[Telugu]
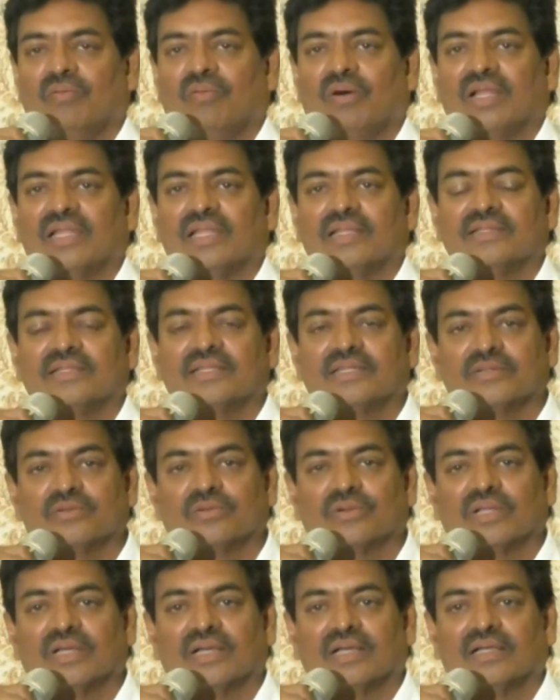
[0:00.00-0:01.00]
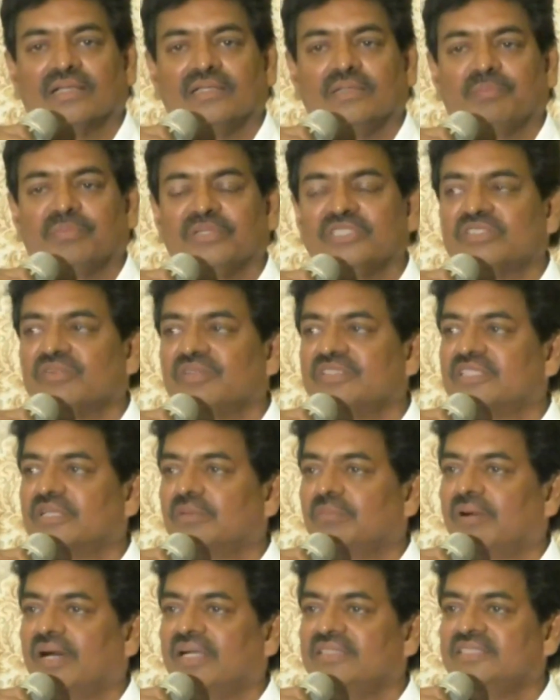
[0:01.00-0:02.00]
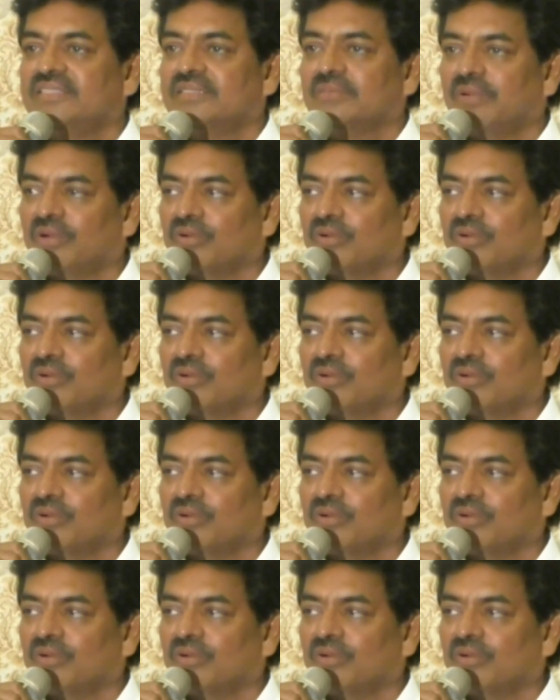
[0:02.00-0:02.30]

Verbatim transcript: వాళ్ళందరికీ కూడా ఇప్పించవలసిన బాధ్యత